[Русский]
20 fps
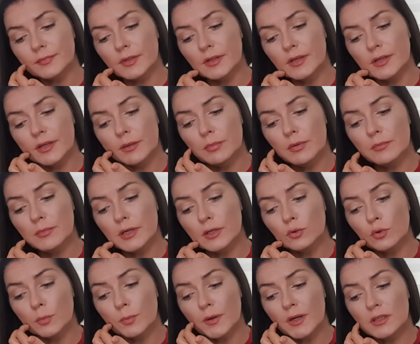Грибы
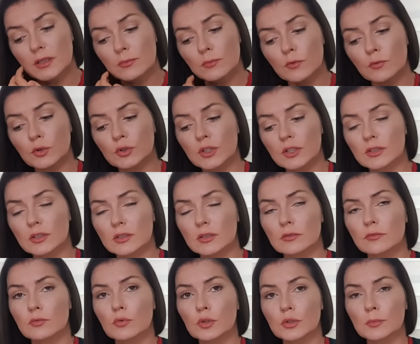маринуй. Поэтому вот этот
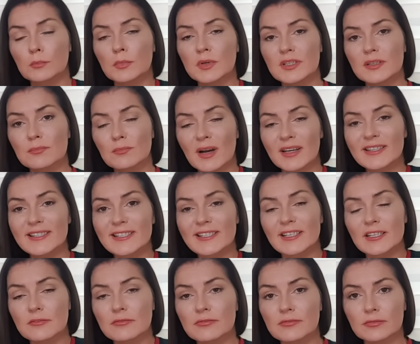вот
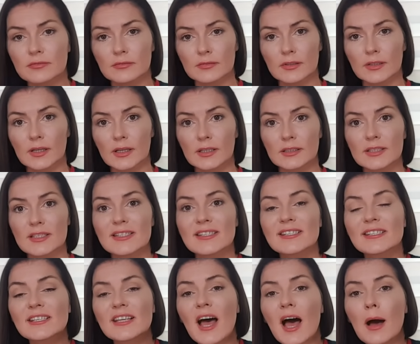мотив, это
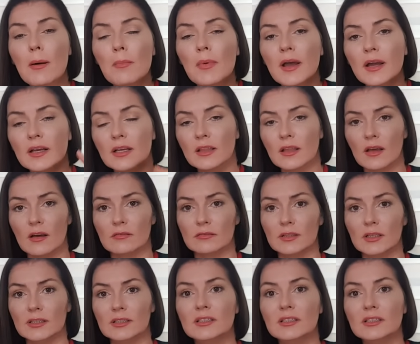самое главное.